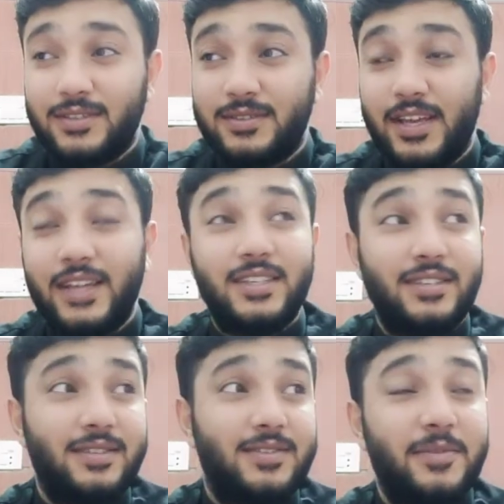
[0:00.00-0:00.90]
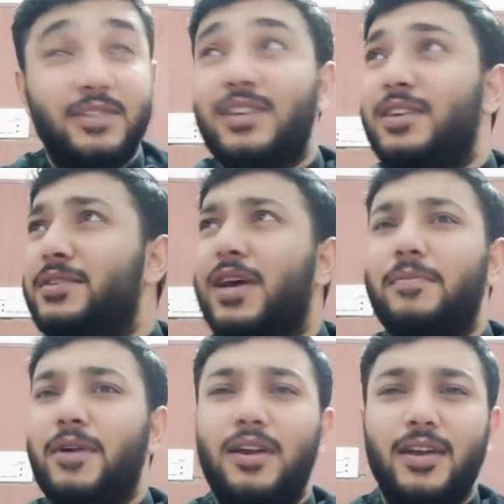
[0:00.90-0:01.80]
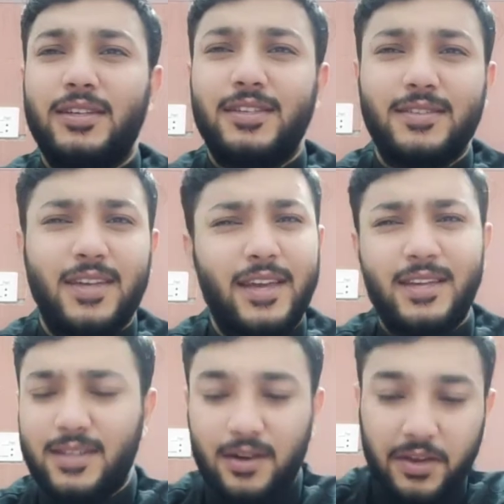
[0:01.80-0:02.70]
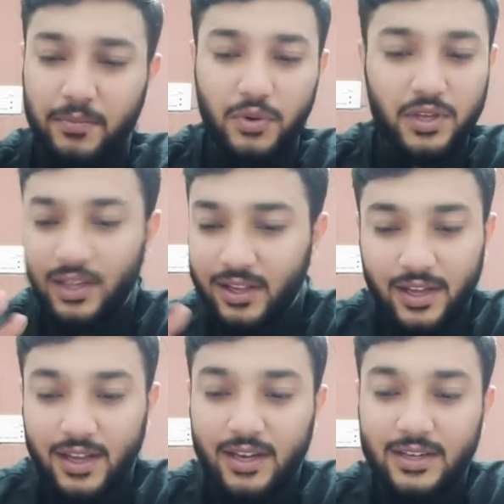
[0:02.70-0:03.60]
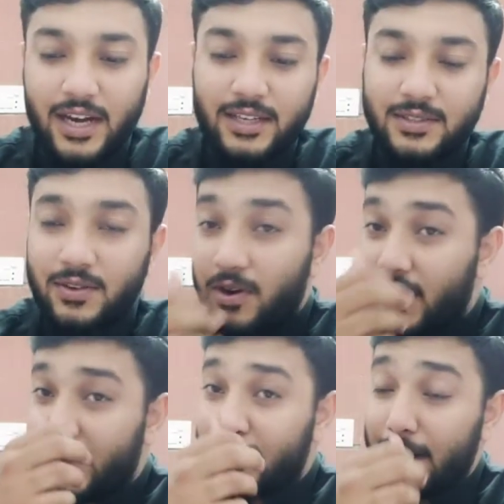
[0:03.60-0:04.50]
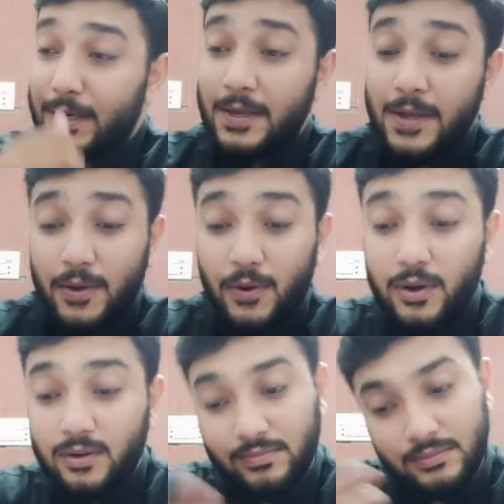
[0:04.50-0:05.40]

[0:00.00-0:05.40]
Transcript: से एक जैसे ही समझते हैं कि सारे पहाड़ एक जैसे हैं एक ही तरह की ब्यूटी दैट इज़ नॉट लाइक दैट और